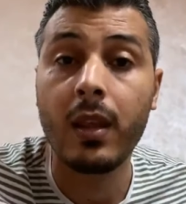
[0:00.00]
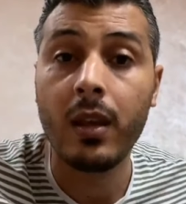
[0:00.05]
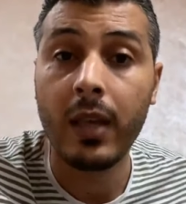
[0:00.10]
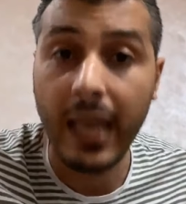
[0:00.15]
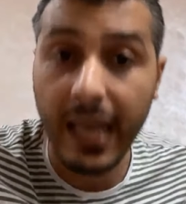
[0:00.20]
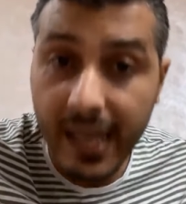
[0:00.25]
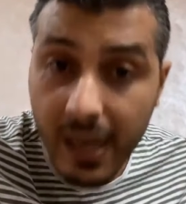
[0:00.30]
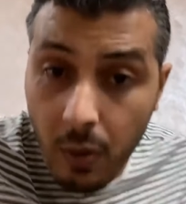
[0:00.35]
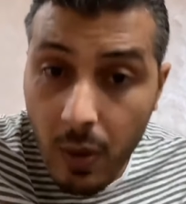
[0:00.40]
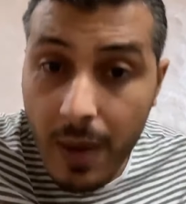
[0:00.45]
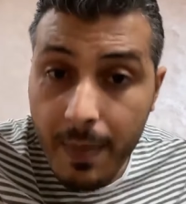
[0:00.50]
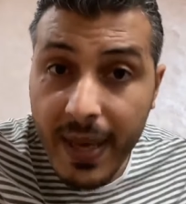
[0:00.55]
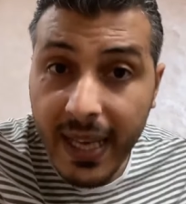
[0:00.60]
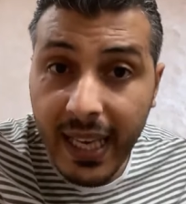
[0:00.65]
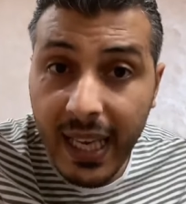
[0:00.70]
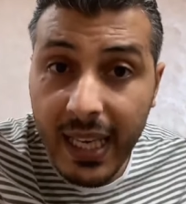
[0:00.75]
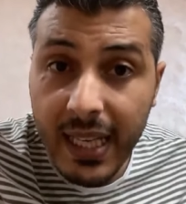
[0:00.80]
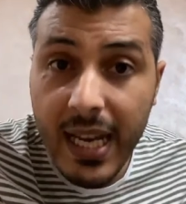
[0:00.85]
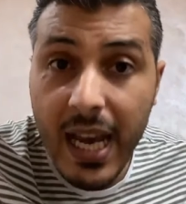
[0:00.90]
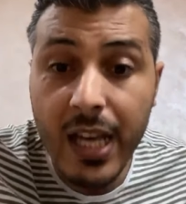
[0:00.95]
كاينه ما
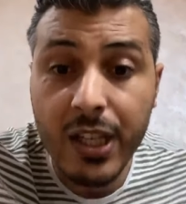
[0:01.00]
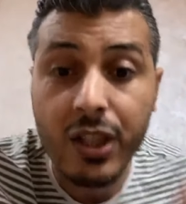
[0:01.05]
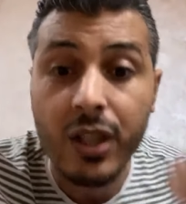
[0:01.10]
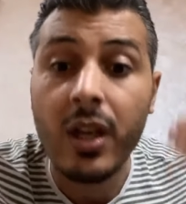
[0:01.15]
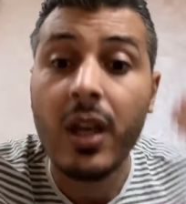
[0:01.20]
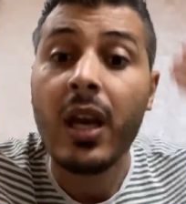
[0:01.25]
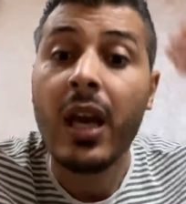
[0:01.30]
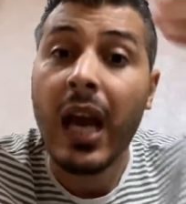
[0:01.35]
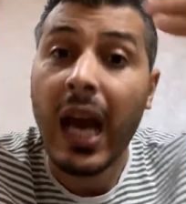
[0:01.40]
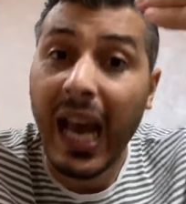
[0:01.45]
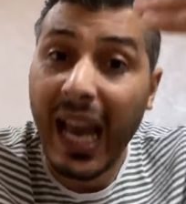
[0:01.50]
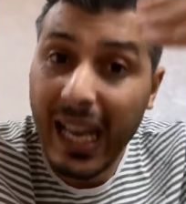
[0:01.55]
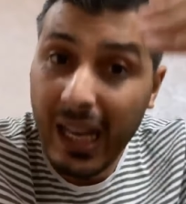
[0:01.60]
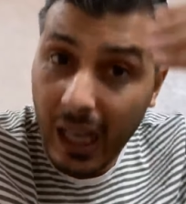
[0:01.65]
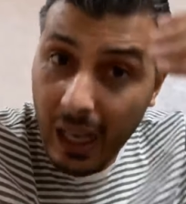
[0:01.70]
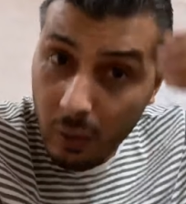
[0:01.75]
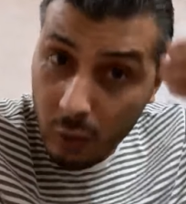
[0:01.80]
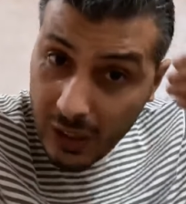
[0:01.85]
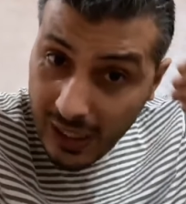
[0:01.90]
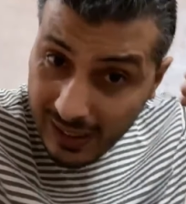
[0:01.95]
كايناش
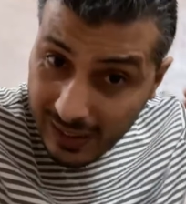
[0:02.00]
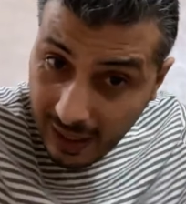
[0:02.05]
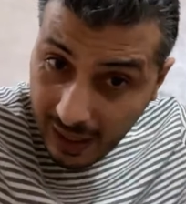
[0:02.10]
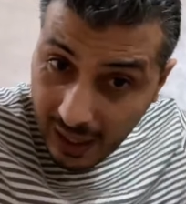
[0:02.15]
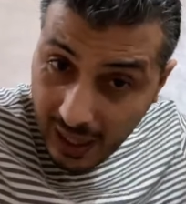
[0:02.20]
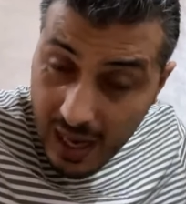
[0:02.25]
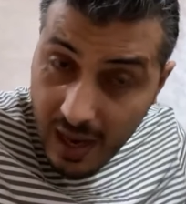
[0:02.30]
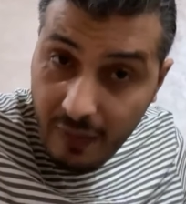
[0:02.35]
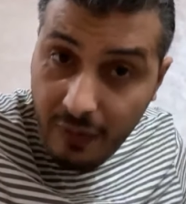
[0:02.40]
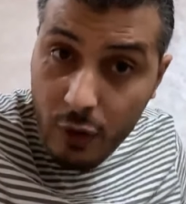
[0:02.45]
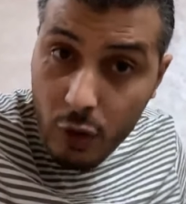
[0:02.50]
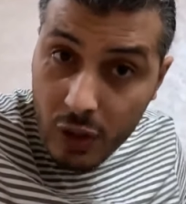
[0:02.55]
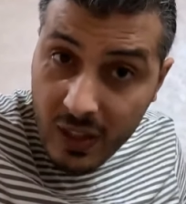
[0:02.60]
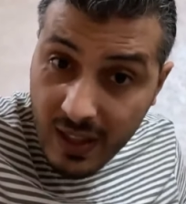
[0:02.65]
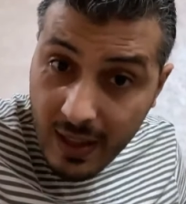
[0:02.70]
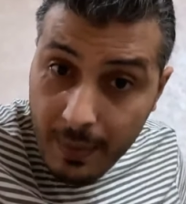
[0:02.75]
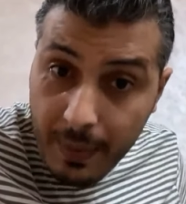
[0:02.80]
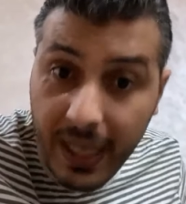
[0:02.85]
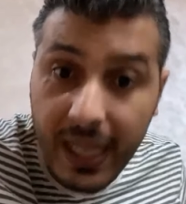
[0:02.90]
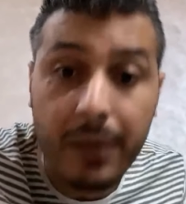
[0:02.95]
غيلقاوك تدخل الفلوس
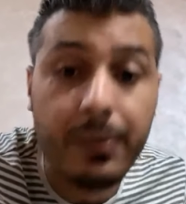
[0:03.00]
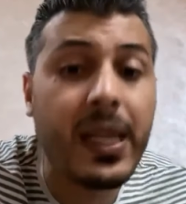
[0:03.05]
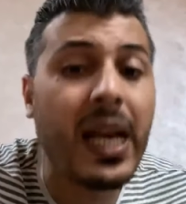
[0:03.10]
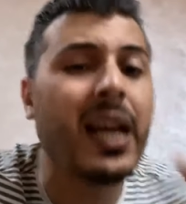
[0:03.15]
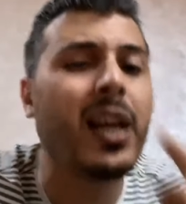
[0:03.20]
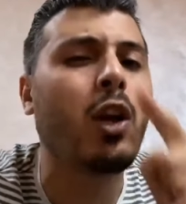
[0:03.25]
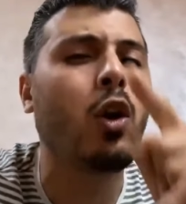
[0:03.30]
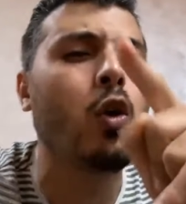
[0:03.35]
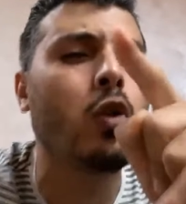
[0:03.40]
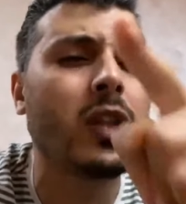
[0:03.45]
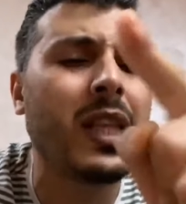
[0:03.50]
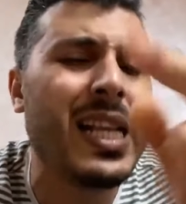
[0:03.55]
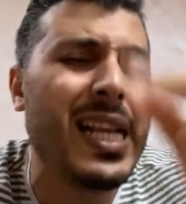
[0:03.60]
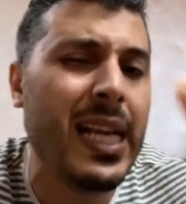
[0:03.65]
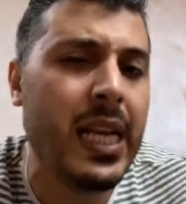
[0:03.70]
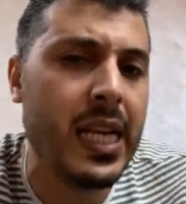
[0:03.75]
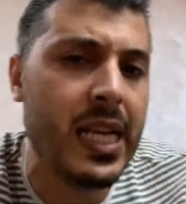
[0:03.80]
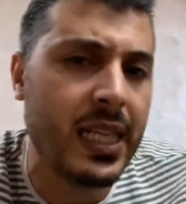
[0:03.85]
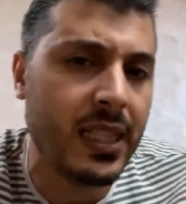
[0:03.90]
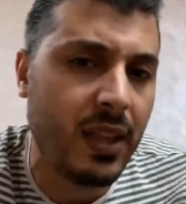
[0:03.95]
للمغرب داك الكونت اللي
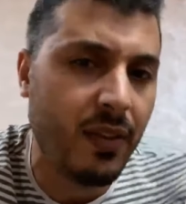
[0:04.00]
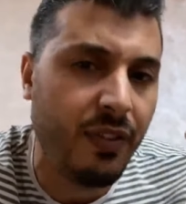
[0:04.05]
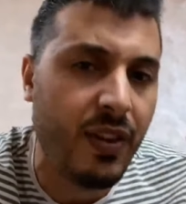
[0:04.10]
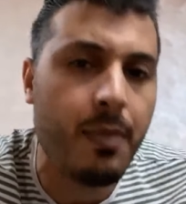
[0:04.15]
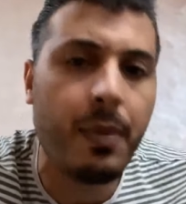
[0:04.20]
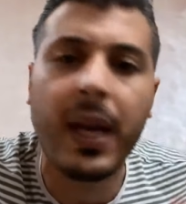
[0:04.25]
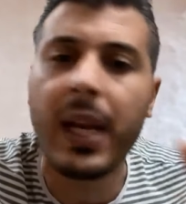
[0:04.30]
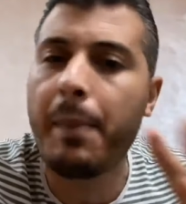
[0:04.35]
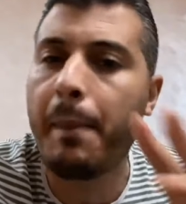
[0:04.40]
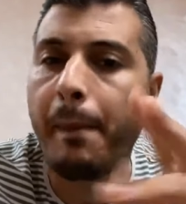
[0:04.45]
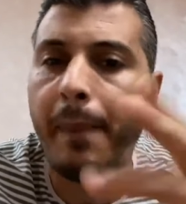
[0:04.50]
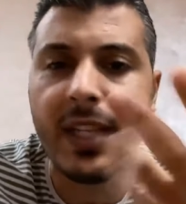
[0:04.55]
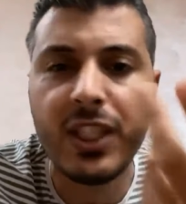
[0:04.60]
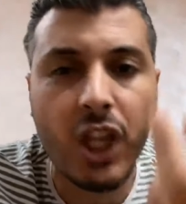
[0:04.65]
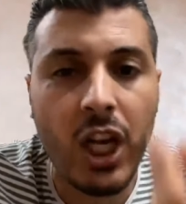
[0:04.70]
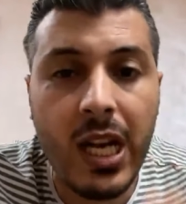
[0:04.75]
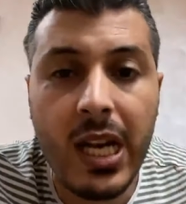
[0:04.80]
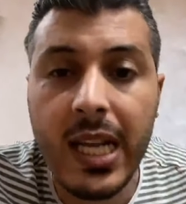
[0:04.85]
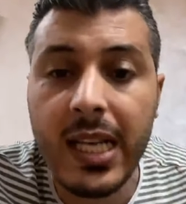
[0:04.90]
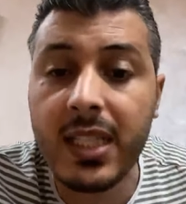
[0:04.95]
حليتي في المغرب باش
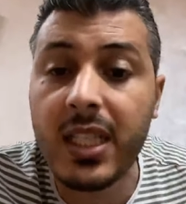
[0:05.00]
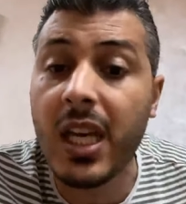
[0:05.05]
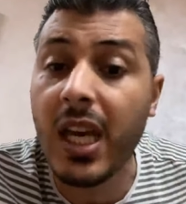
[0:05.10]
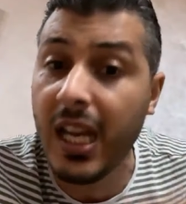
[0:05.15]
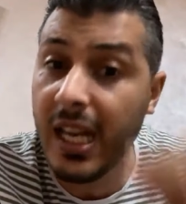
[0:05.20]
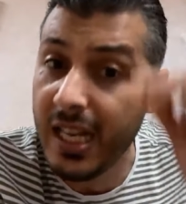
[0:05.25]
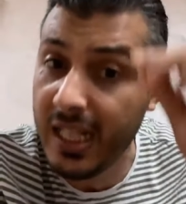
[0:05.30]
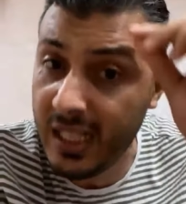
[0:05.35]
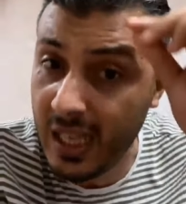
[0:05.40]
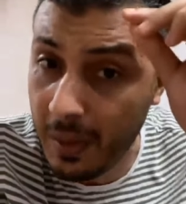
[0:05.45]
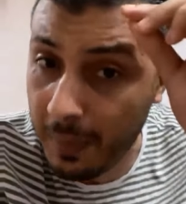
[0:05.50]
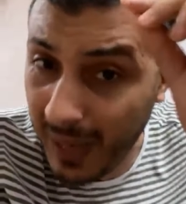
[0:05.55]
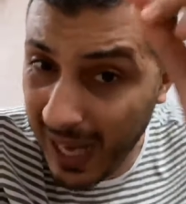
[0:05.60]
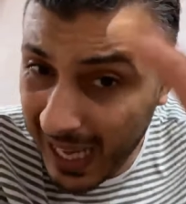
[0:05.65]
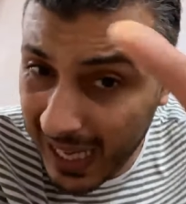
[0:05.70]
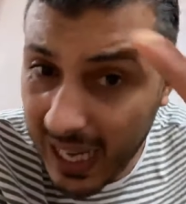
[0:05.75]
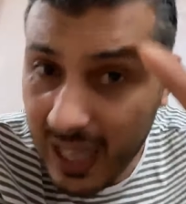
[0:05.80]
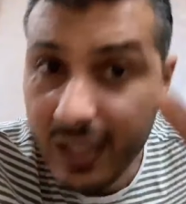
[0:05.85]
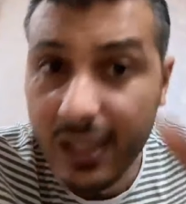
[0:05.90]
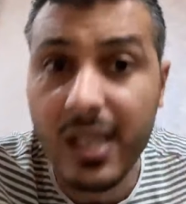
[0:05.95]
حليتيه حليتيه بلا
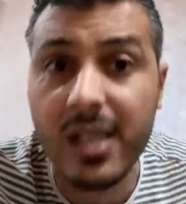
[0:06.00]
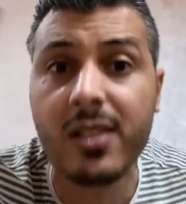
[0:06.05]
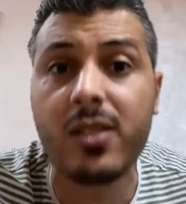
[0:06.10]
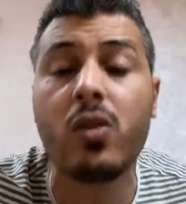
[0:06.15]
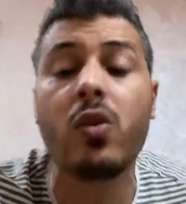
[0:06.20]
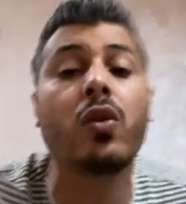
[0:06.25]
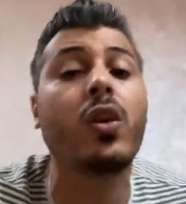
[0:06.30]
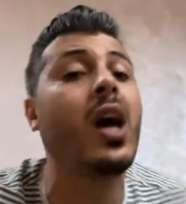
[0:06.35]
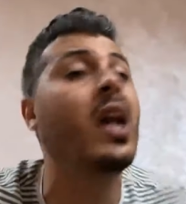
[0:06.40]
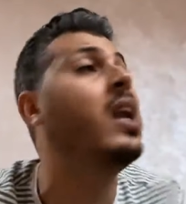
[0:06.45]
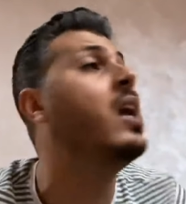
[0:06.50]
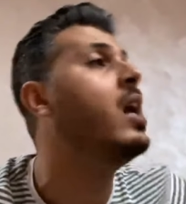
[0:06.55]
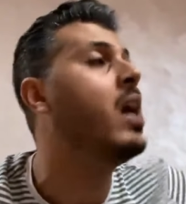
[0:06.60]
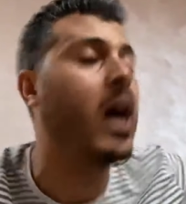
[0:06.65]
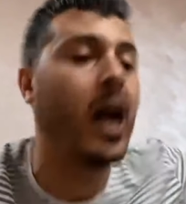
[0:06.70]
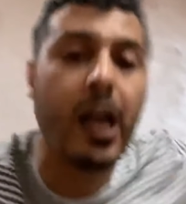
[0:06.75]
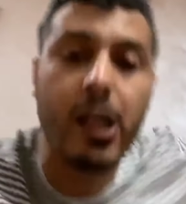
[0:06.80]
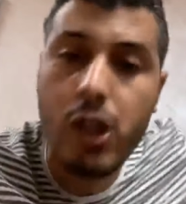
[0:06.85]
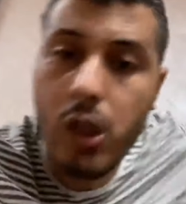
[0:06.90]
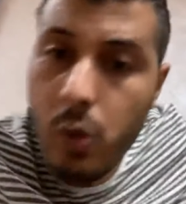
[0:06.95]
كارت ناسيونال
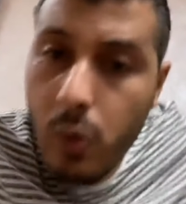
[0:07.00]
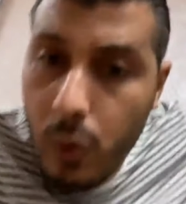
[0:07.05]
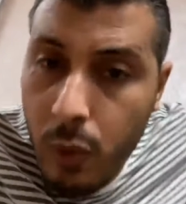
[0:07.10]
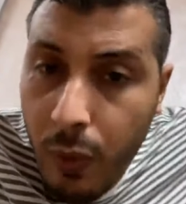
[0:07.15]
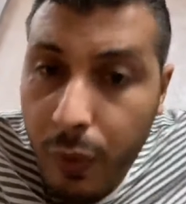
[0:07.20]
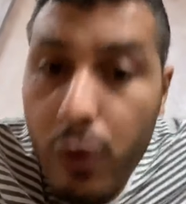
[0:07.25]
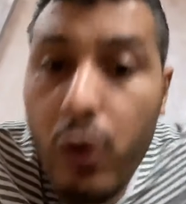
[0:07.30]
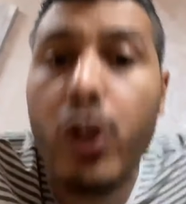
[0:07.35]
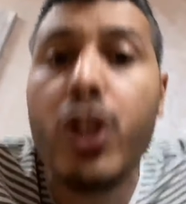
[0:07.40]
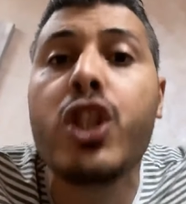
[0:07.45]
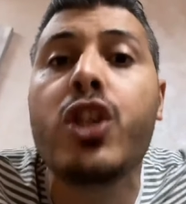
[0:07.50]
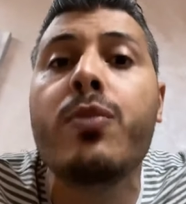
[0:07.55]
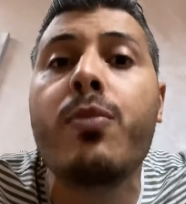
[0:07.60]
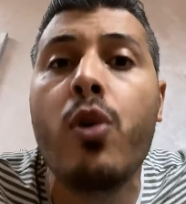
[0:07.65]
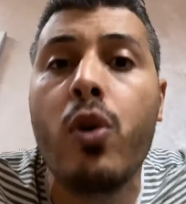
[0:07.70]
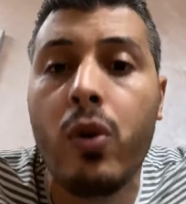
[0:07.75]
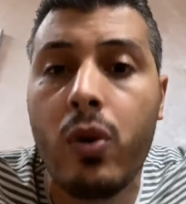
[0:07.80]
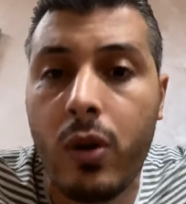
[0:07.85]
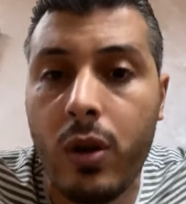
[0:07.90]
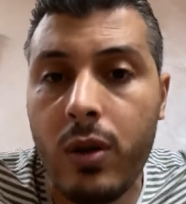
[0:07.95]
غيجيو يوقفوك
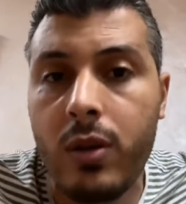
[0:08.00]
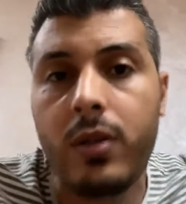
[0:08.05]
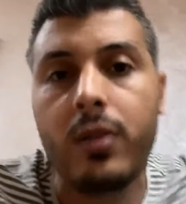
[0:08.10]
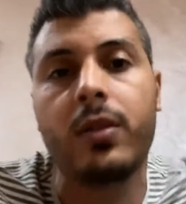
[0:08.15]
يجمعوك